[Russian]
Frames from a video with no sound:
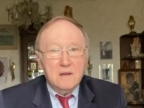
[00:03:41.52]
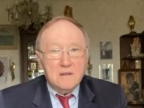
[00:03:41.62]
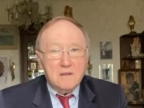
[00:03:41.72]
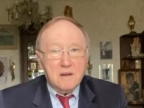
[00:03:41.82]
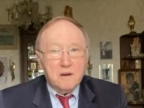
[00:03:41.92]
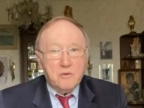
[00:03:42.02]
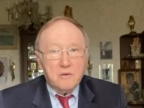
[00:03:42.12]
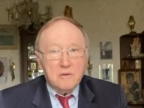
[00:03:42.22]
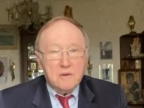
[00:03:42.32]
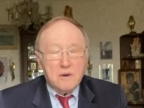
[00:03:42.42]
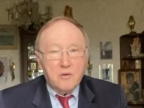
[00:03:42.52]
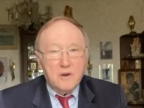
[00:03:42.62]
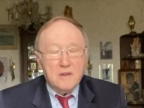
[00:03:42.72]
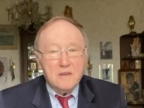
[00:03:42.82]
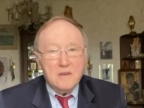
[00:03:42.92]
никакой роли
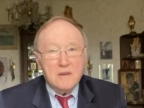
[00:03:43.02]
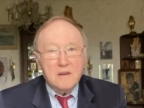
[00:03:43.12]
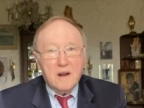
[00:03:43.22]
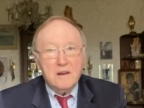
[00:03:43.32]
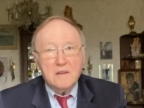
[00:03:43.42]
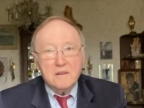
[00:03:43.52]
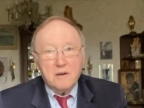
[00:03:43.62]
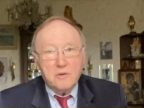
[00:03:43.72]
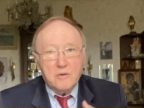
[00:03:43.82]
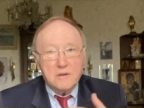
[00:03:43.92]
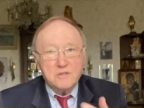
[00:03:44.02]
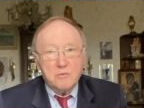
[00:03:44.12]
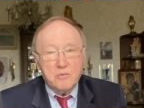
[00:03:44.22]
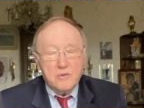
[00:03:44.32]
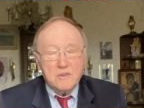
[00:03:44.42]
они не играли, никакого
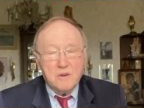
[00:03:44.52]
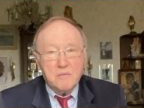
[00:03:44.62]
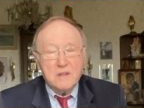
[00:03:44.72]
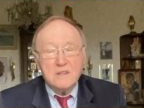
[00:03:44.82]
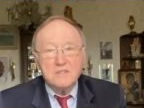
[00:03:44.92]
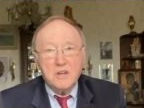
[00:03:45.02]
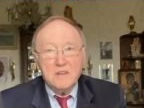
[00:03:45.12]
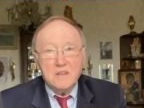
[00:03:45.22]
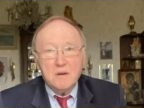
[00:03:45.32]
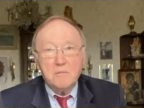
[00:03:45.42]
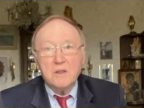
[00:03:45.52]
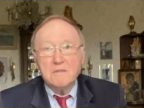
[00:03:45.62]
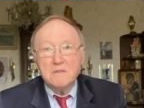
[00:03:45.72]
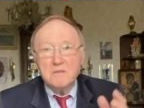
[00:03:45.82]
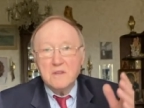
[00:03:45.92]
особого к ним отношения не было.
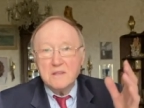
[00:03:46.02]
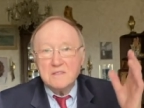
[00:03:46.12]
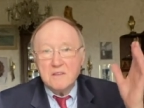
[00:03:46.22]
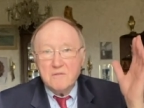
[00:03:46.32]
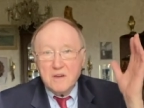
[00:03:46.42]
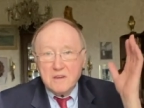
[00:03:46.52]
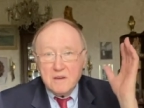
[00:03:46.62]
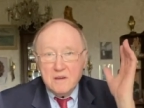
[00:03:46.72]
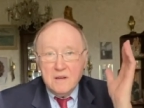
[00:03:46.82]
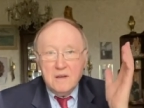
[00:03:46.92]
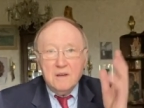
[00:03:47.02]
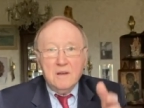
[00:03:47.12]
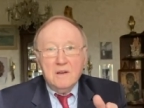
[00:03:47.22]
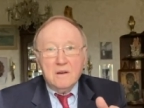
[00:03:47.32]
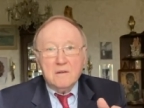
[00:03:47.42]
В XIX веке
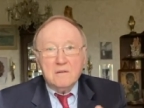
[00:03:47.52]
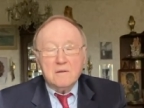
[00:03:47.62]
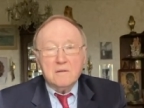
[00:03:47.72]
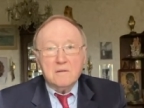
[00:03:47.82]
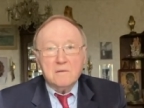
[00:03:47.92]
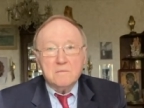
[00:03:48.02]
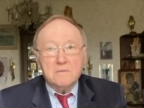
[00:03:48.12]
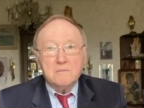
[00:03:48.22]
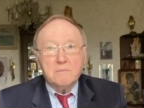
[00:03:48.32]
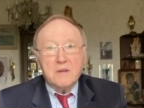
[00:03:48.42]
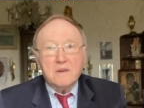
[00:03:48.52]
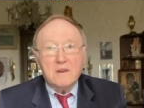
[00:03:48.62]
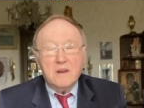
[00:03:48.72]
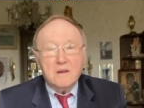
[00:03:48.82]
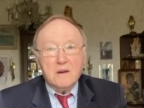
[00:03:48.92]
э,
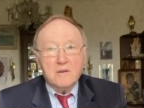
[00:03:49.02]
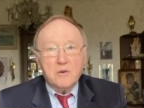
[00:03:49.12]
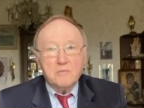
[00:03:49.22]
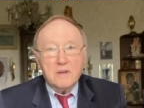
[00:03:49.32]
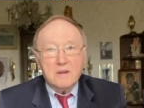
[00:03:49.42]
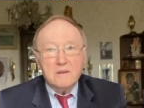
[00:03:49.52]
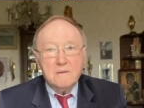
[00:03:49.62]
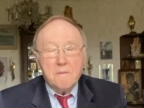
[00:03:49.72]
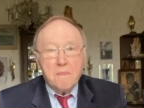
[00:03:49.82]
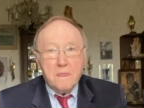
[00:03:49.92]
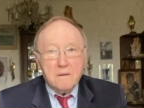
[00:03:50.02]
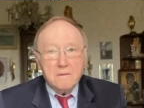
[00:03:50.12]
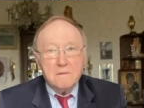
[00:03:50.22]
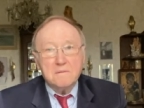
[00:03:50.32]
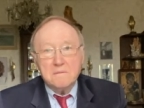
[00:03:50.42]
потекли огромные
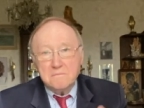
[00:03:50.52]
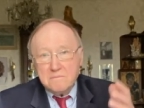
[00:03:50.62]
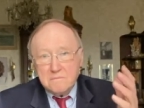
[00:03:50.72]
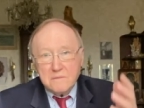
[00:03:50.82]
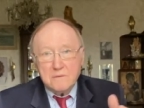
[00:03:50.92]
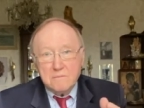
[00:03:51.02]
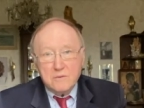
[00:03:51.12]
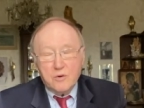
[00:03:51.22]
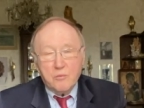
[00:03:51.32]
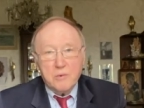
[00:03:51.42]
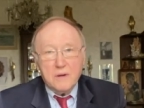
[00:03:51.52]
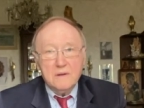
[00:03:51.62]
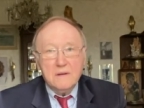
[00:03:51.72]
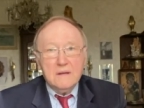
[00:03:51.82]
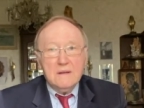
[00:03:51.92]
э, группы
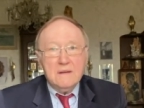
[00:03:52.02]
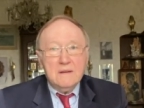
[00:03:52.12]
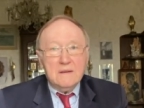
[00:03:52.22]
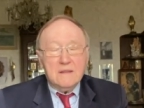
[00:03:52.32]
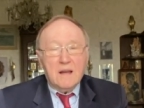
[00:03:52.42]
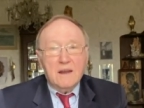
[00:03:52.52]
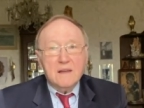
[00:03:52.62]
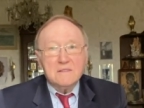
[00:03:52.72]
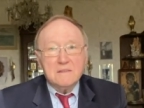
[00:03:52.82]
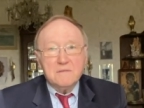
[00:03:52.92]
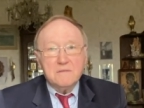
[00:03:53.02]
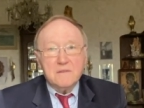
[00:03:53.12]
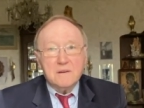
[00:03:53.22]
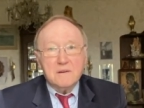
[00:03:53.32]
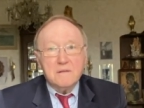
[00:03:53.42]
итальянцев
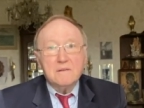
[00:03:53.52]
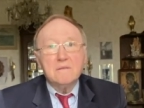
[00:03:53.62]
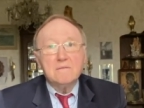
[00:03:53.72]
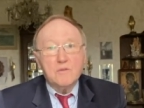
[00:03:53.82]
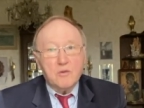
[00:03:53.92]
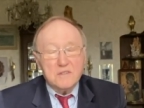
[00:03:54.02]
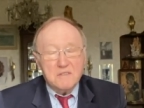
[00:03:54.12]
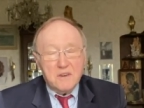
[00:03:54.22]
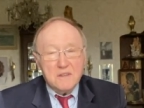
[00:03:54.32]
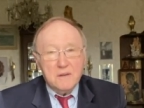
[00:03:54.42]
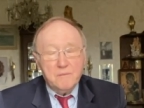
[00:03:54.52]
э, «Новый свет».